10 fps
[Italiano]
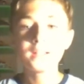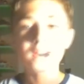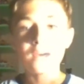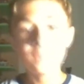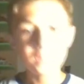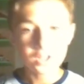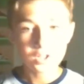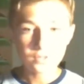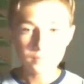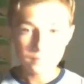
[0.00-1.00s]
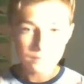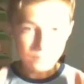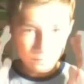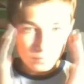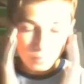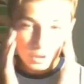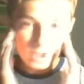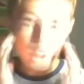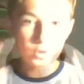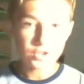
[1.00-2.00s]
avete il, un po'
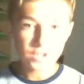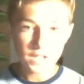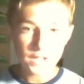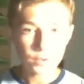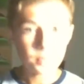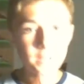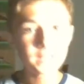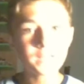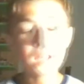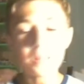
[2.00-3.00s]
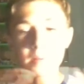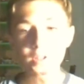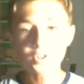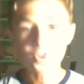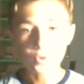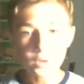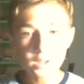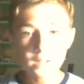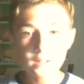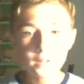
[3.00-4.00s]
di buonsenso, pensate alle
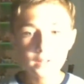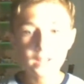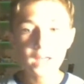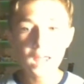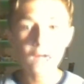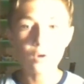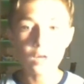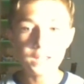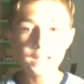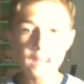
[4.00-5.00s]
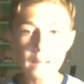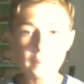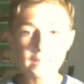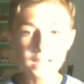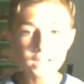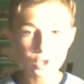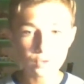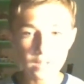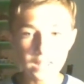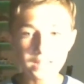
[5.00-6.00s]
persone che erano lì, che la mattina sono
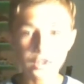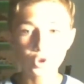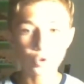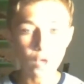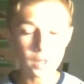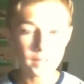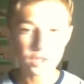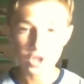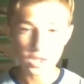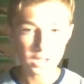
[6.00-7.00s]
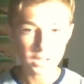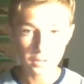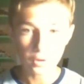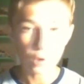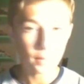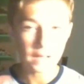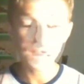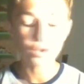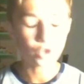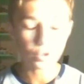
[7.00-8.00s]
svegliate sotto le macerie, o
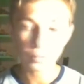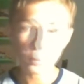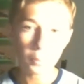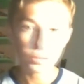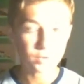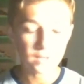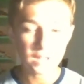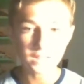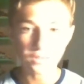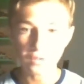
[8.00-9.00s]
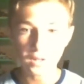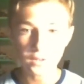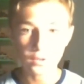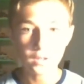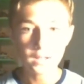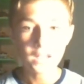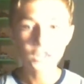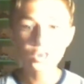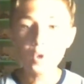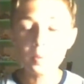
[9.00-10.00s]
magari non sono proprio più svegliate affatto,
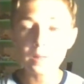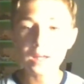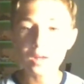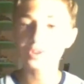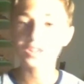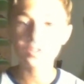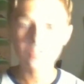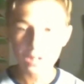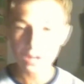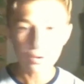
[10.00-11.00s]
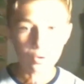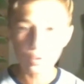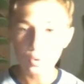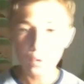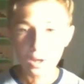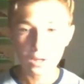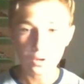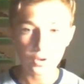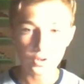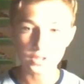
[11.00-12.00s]
solo perché lo Stato italiano non cura le
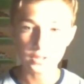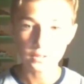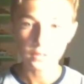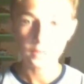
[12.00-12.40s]
cose.